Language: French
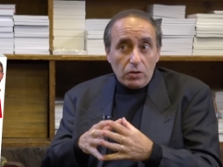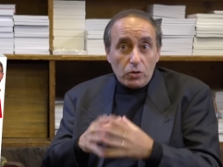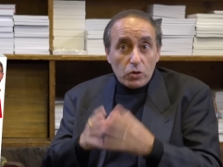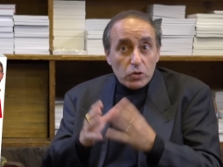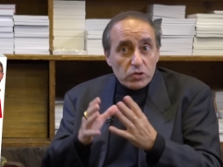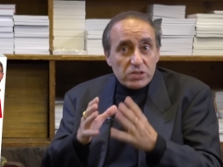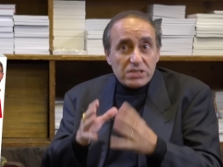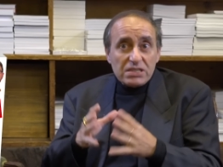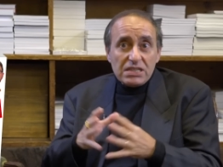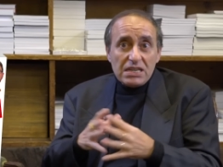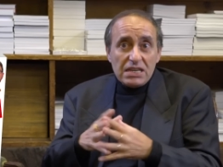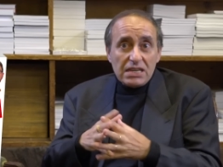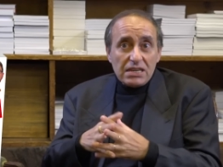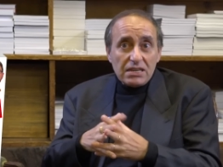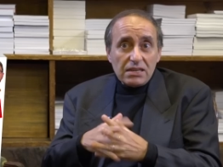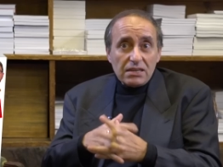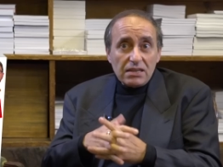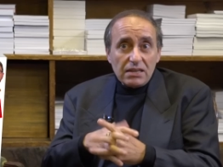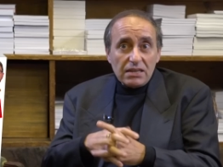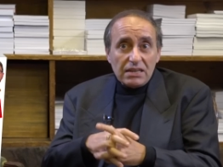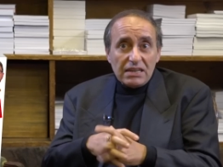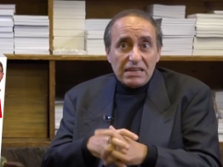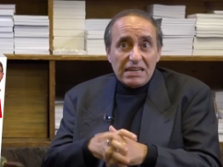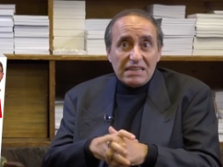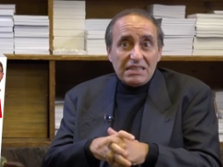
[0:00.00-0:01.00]

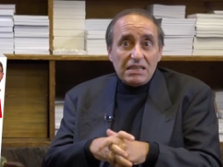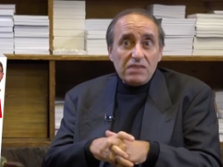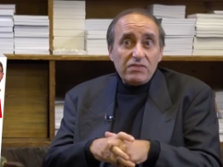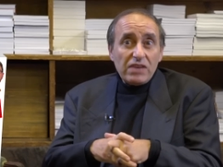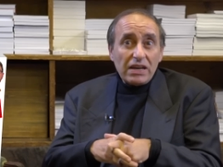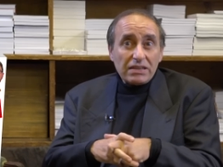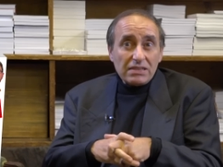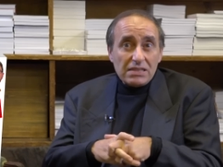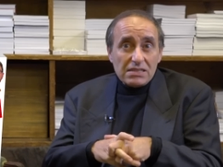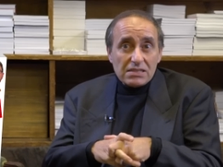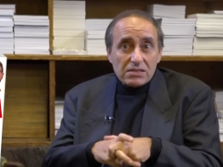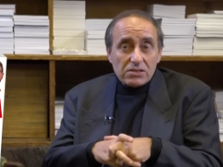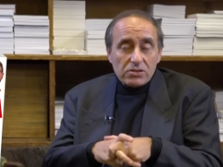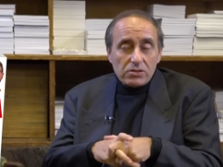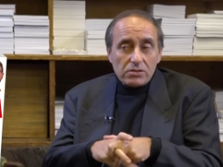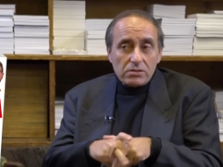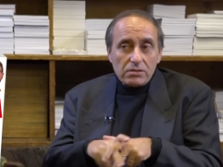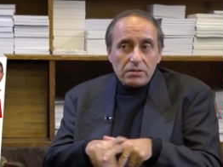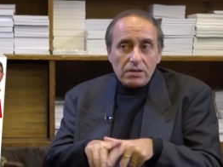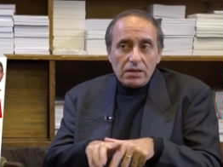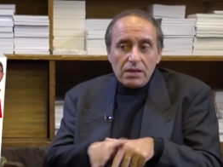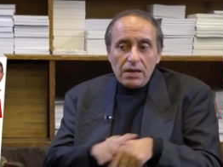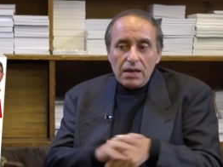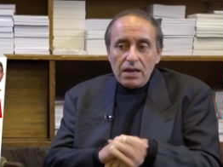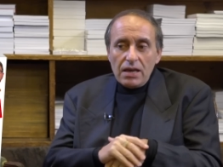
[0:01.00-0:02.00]
caustique et
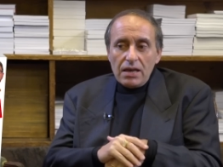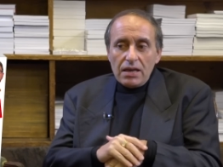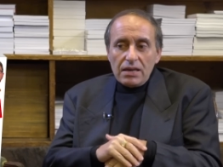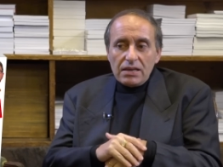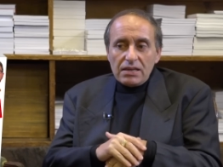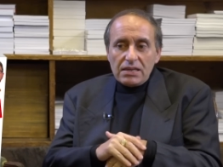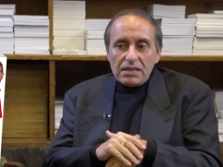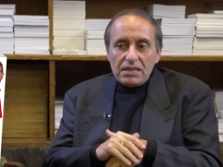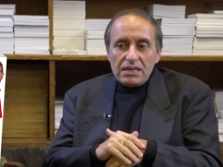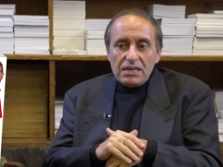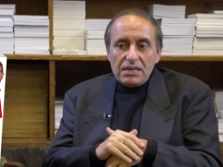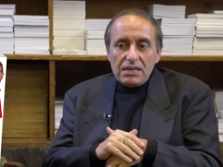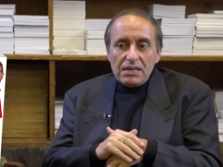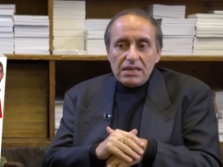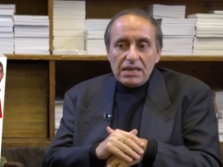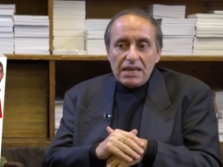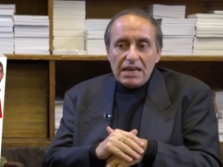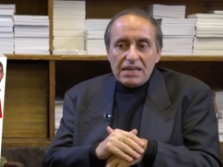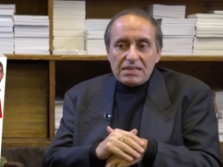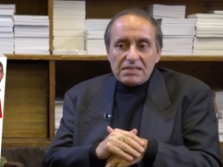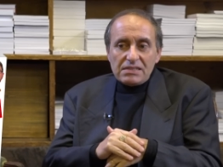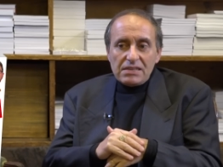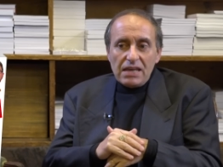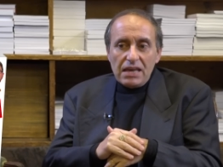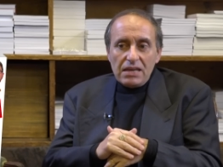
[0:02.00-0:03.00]
divertissant qui
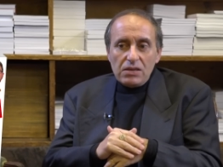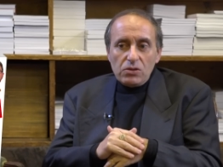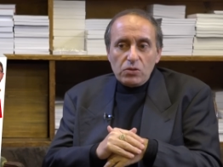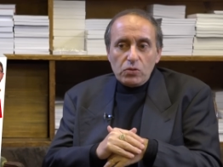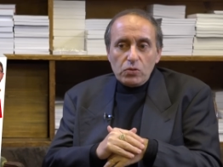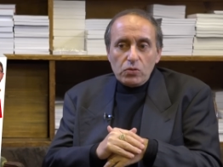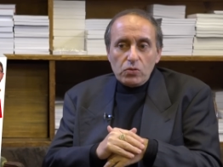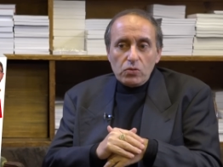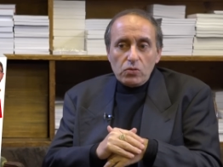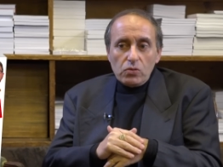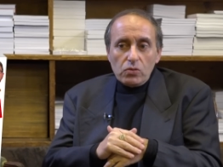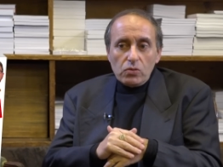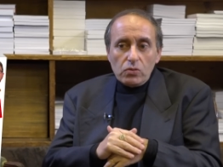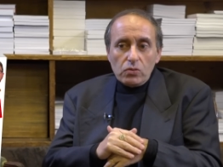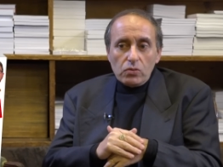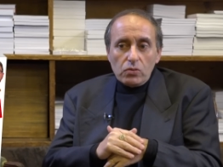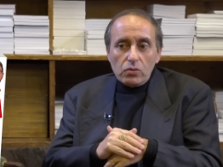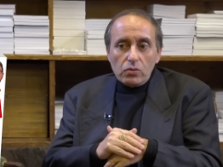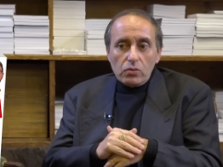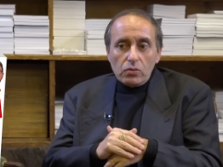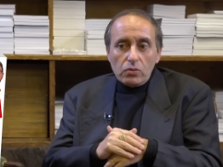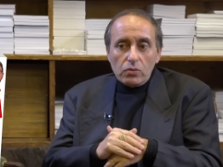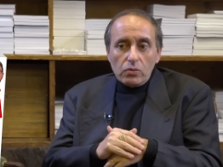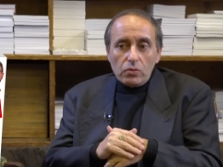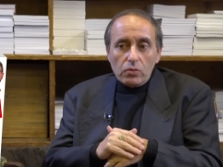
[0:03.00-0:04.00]
essaye
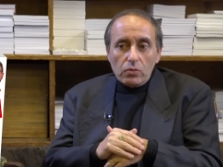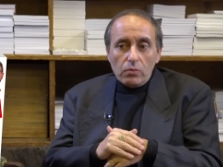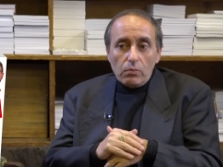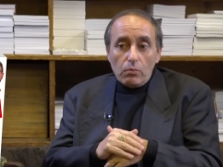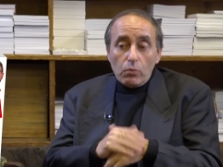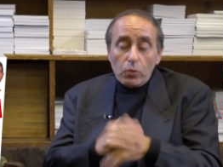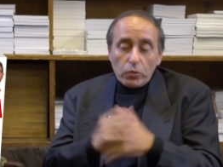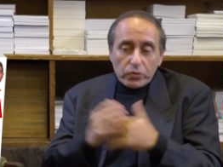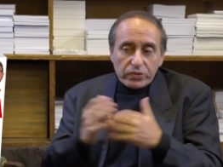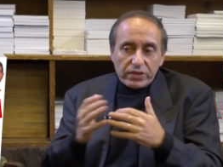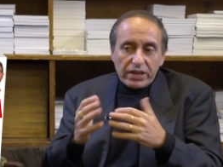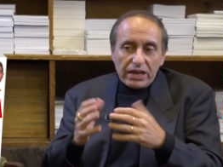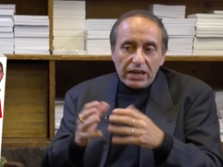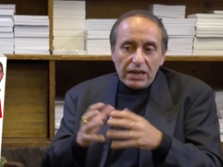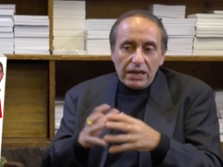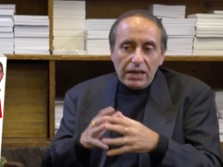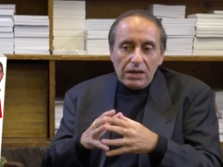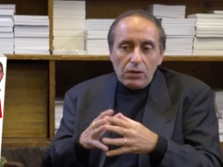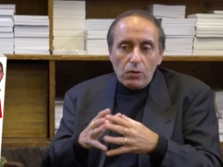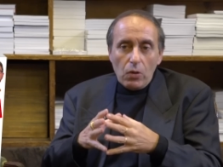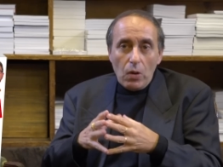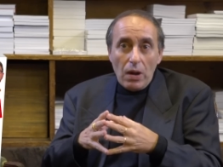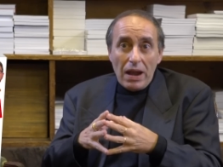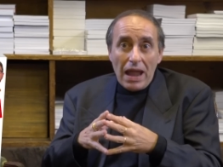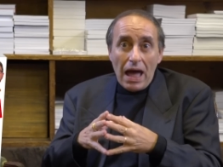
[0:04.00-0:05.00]
de
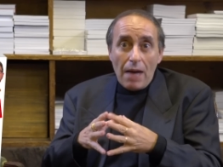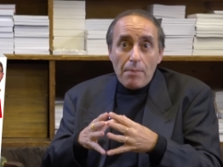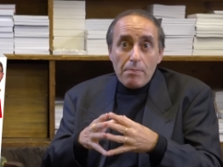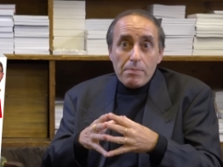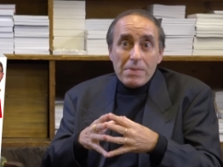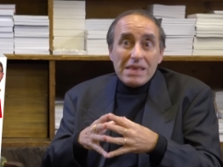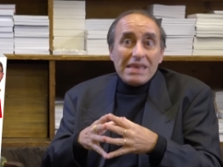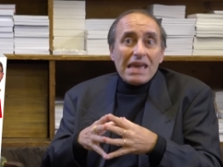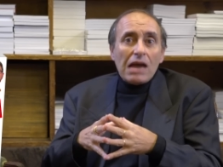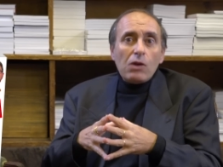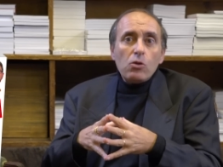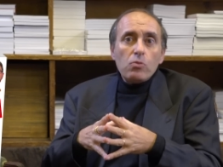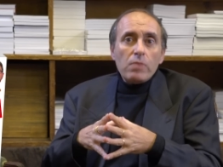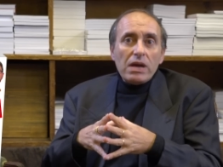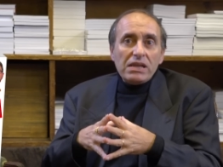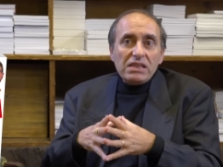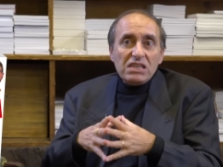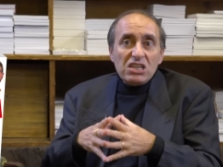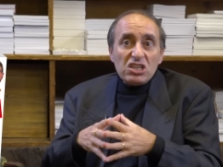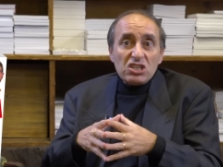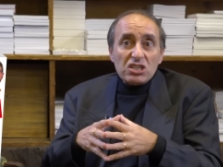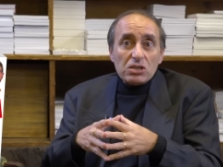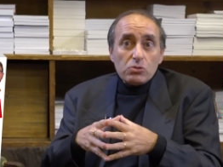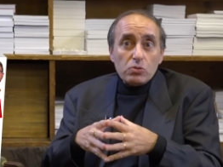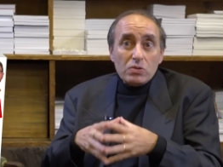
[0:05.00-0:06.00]
montrer la
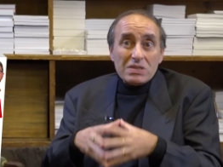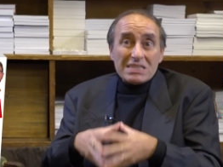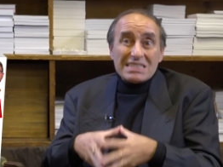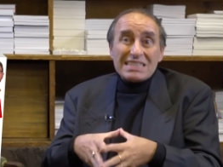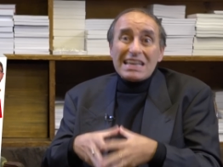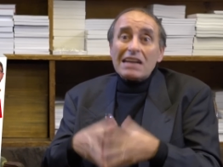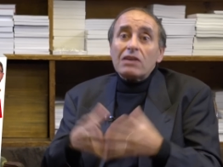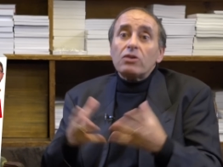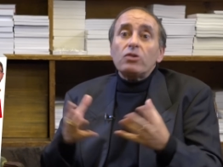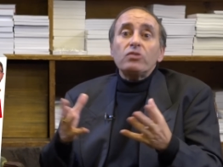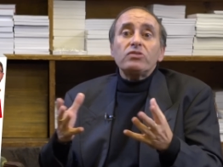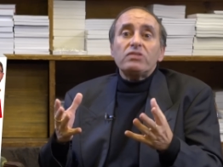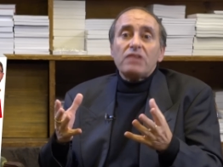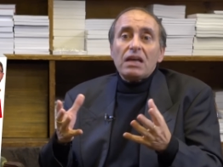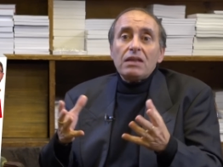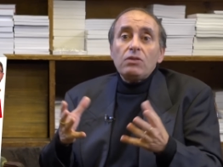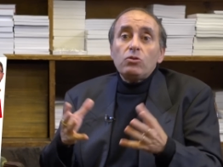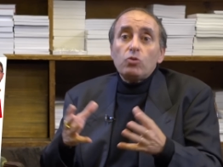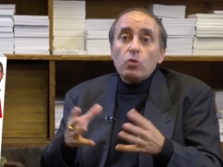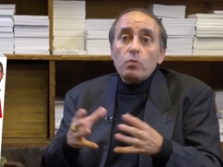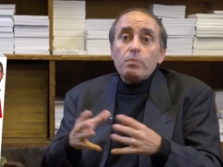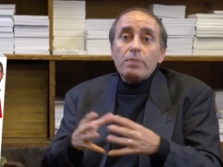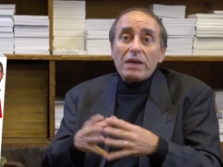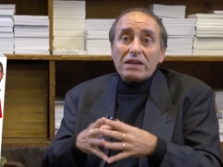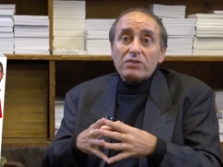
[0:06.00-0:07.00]
mégalomanie chez une
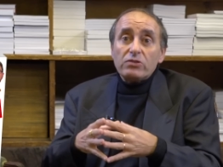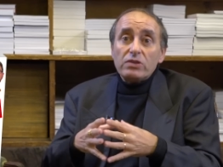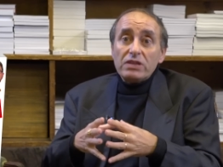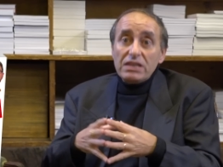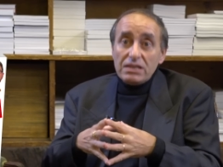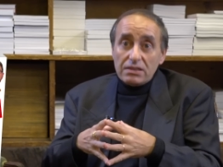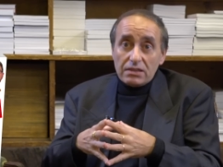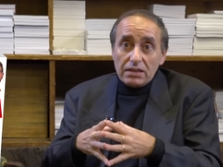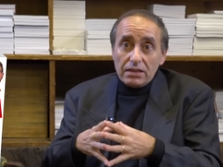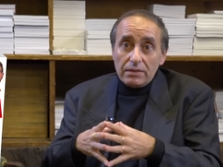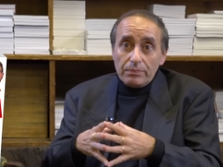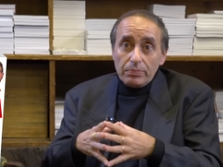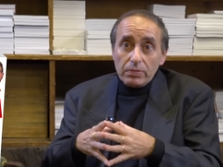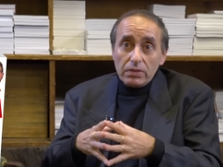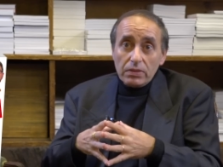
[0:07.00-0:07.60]
cinquantaine de personnalités.